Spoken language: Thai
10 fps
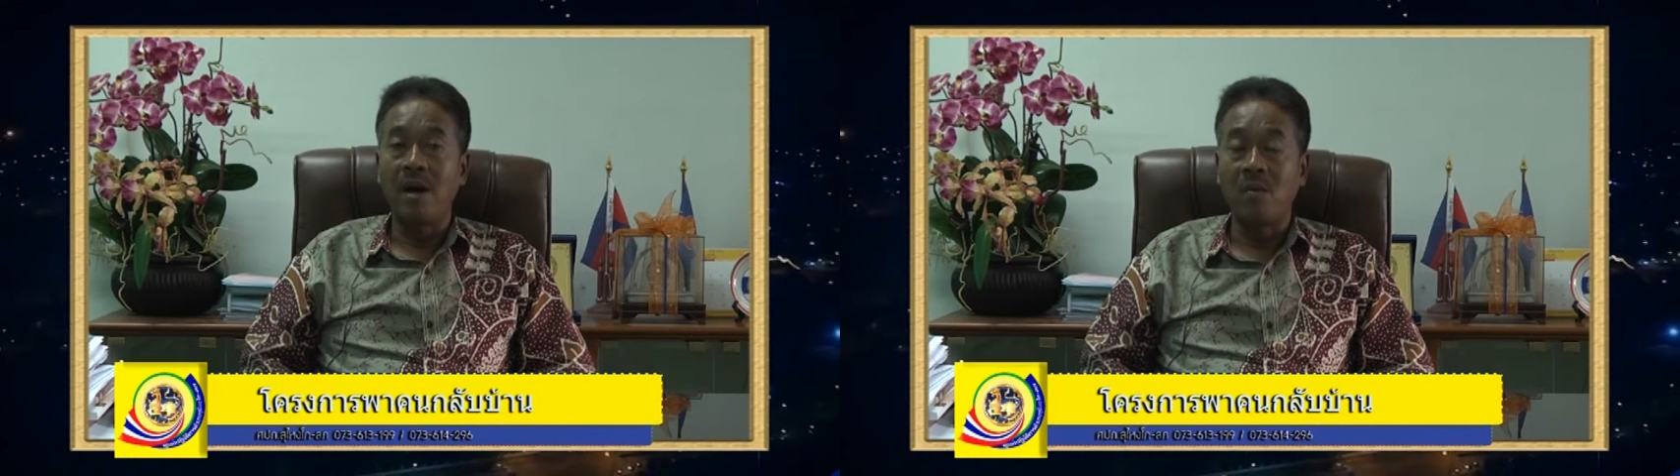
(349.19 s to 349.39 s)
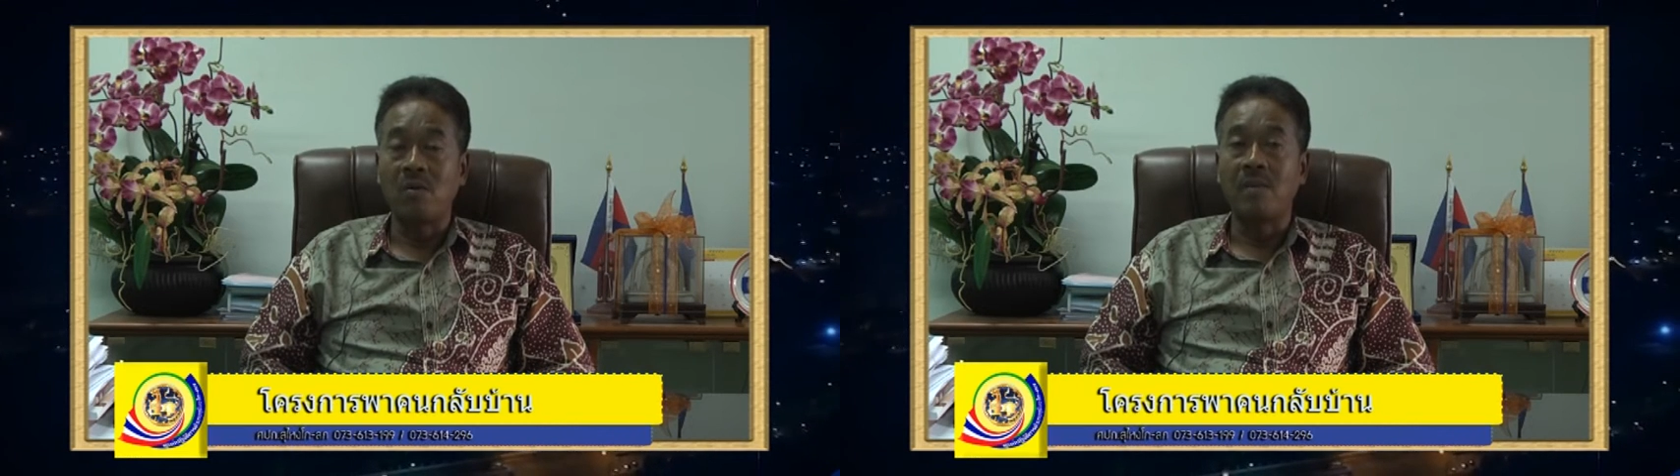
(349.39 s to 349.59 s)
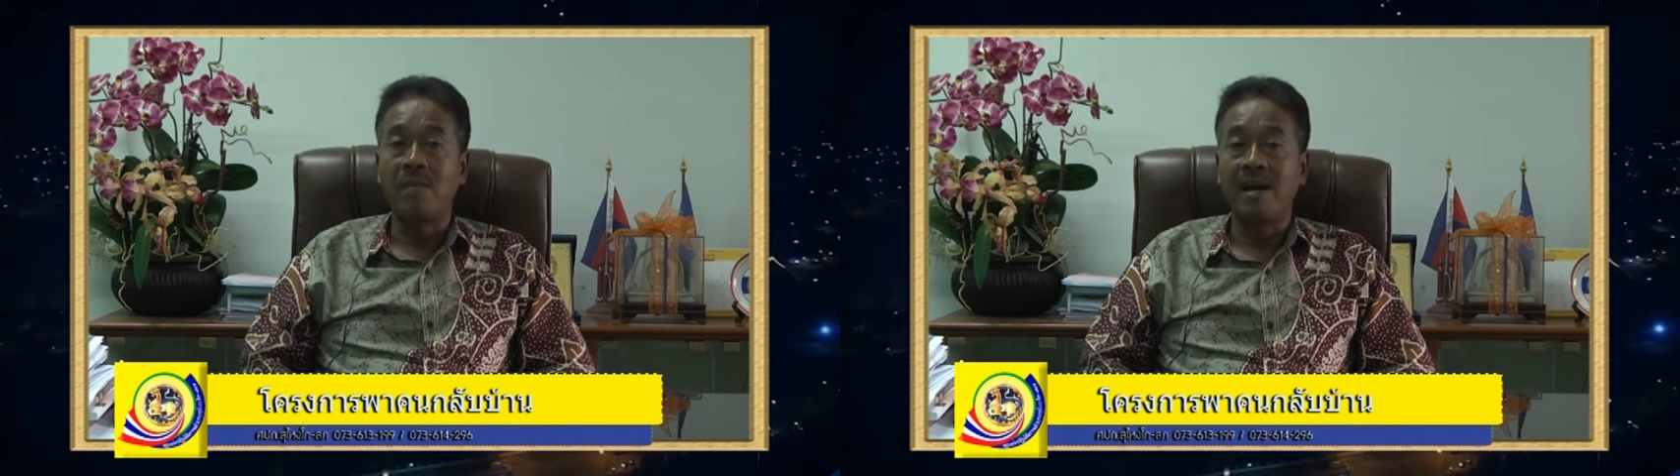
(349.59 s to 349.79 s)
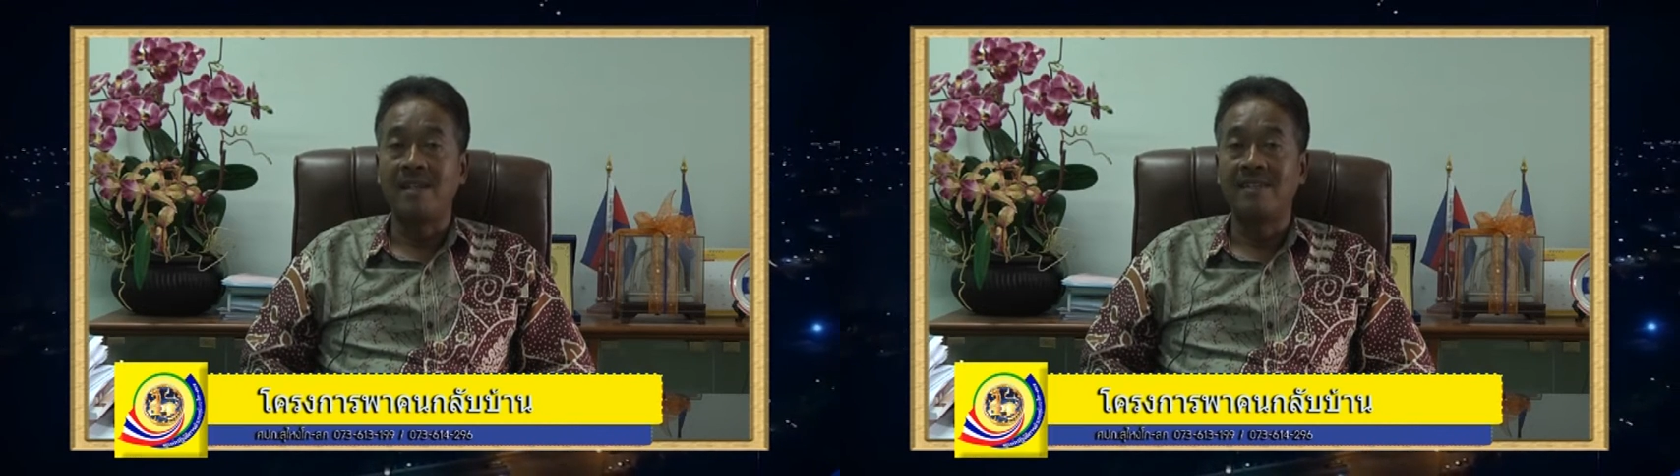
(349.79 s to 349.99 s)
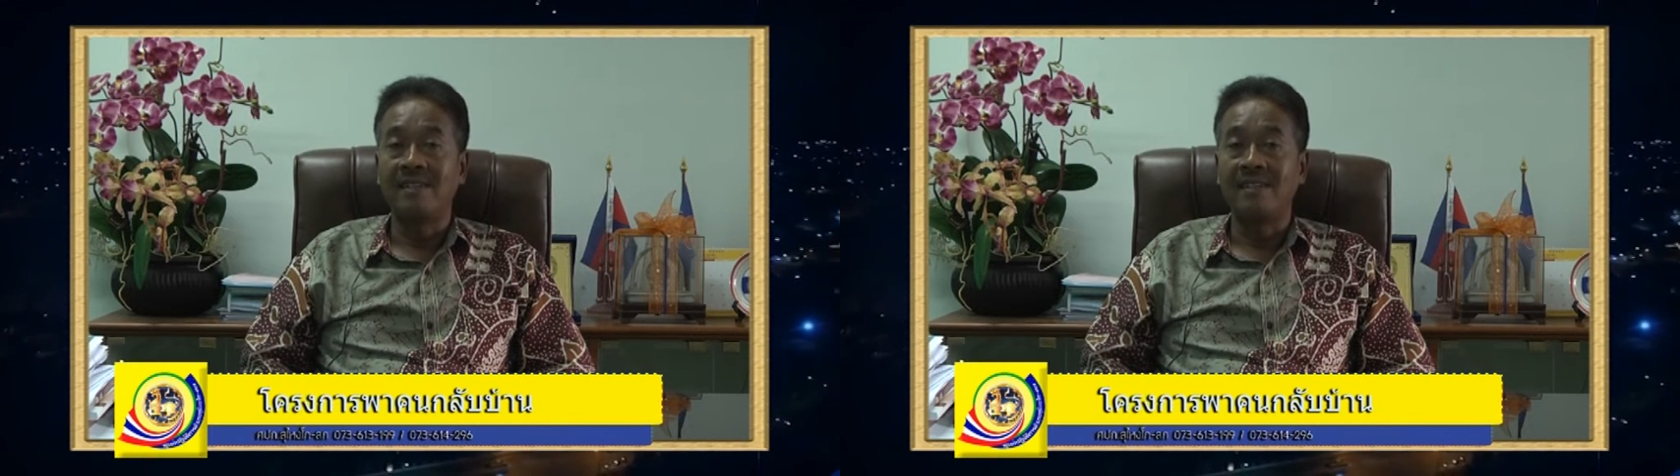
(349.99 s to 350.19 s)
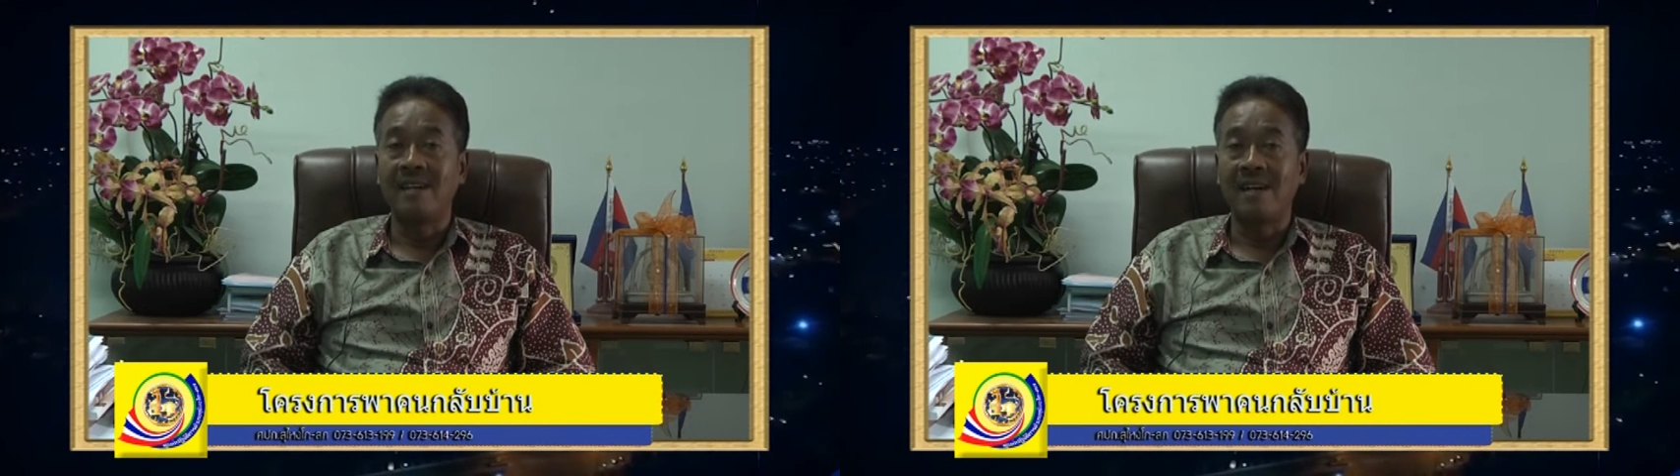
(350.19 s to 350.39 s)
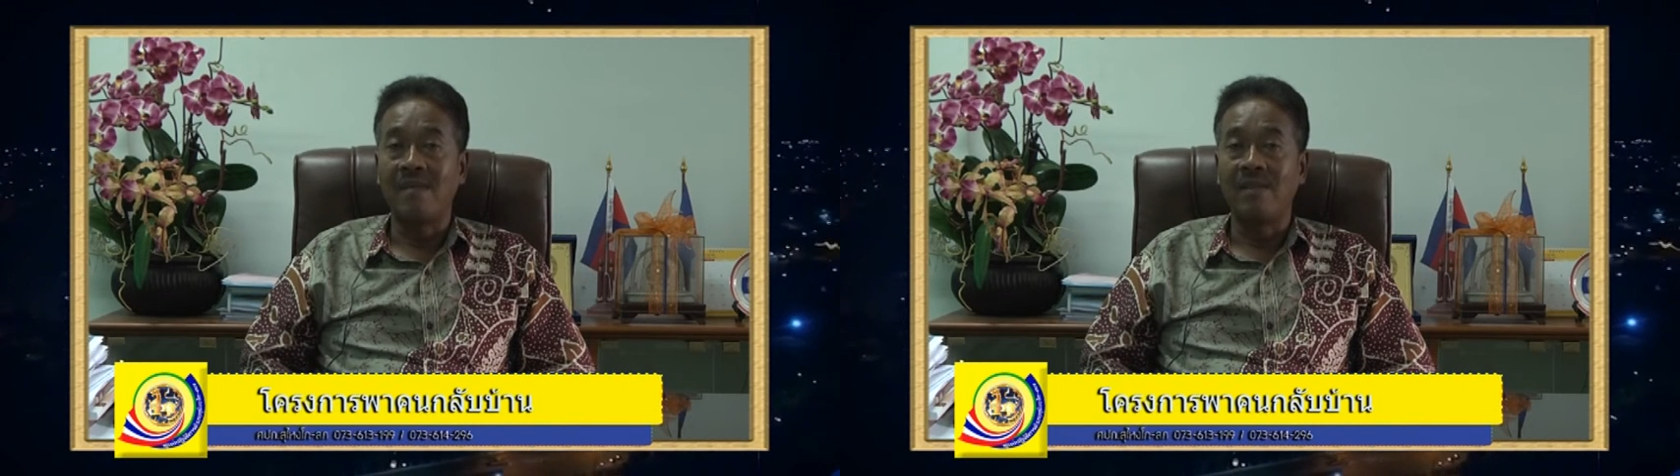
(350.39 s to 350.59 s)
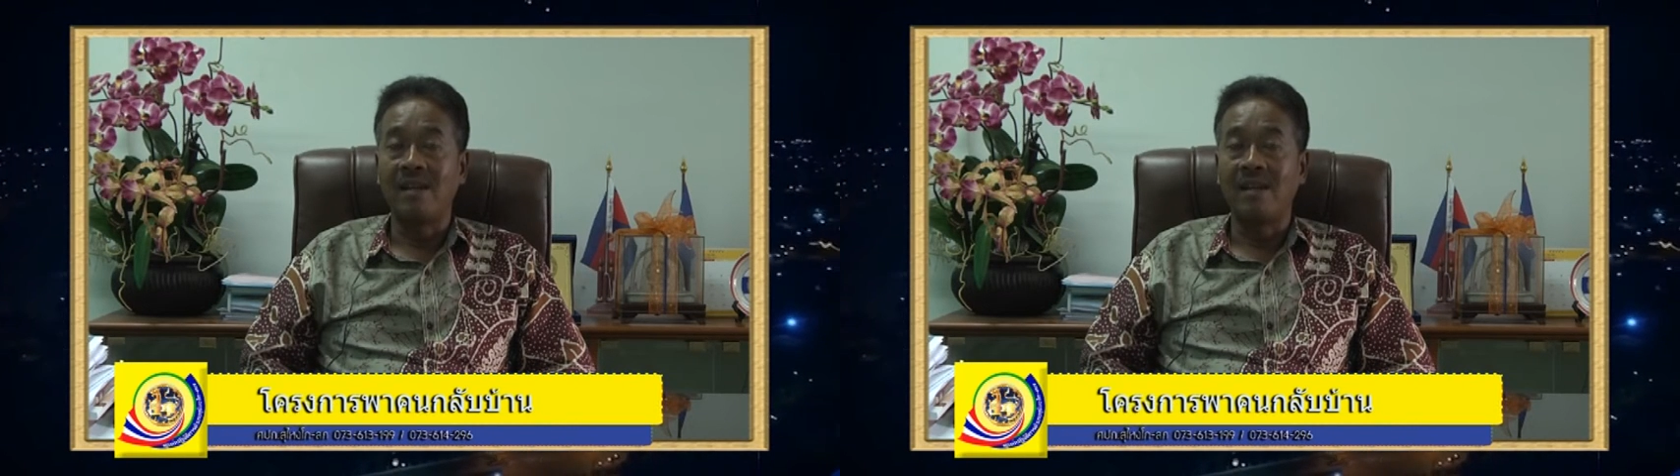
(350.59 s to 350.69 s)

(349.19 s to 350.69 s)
พาคุณกลับบ้านนะครับ